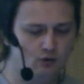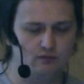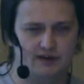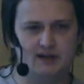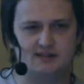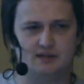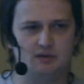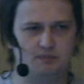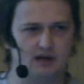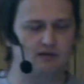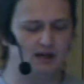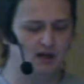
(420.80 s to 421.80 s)
Ну, вариант самый
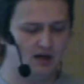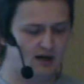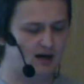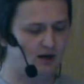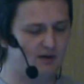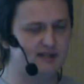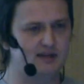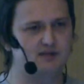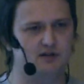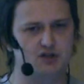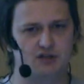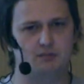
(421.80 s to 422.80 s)
первый. А, у вас
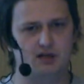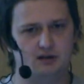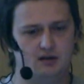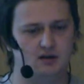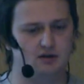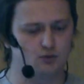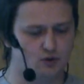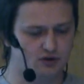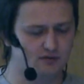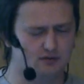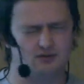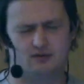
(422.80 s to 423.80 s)
есть ваша доменная
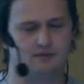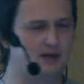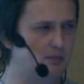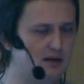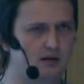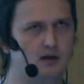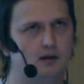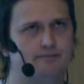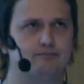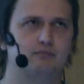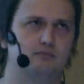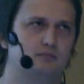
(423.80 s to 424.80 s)
сущность, э, доменная
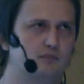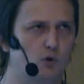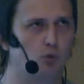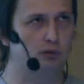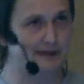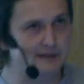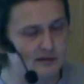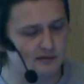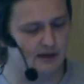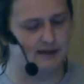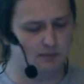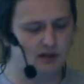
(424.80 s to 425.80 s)

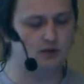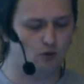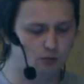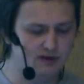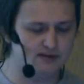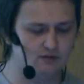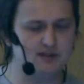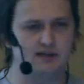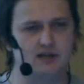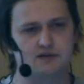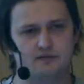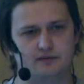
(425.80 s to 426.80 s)
область, да, доменная область, у
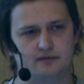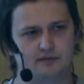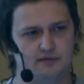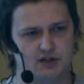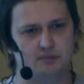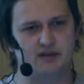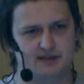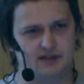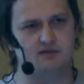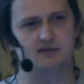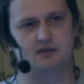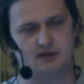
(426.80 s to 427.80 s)
вас есть ваши
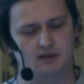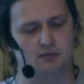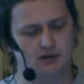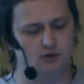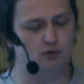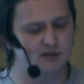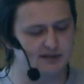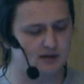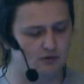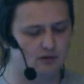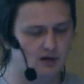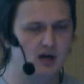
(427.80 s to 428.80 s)
микросервисы в этой доменной области,
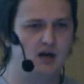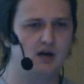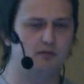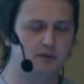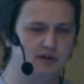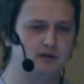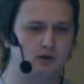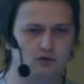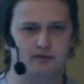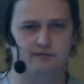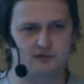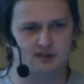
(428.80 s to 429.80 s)
которые выполняют
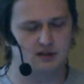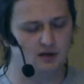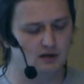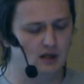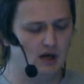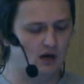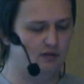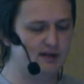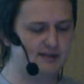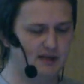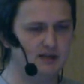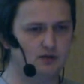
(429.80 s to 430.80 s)
какой-то функционал. У
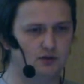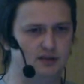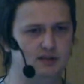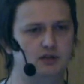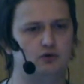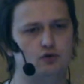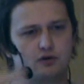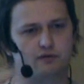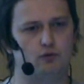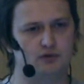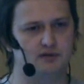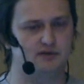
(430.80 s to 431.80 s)
вас есть единая точка
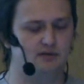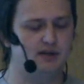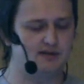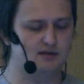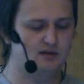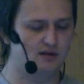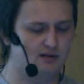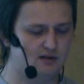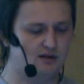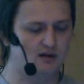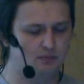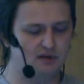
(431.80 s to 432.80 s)
входа, называется
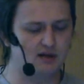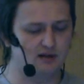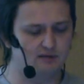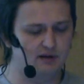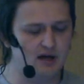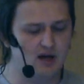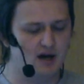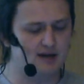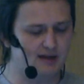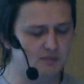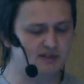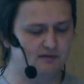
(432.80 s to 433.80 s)
это P-Gateway,
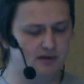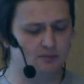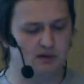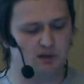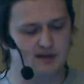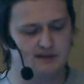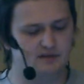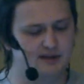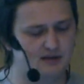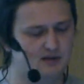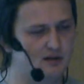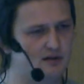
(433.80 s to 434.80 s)
там, где вы
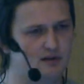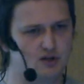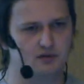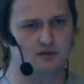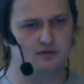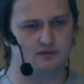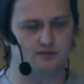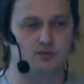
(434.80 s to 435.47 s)
пробрасываете ваши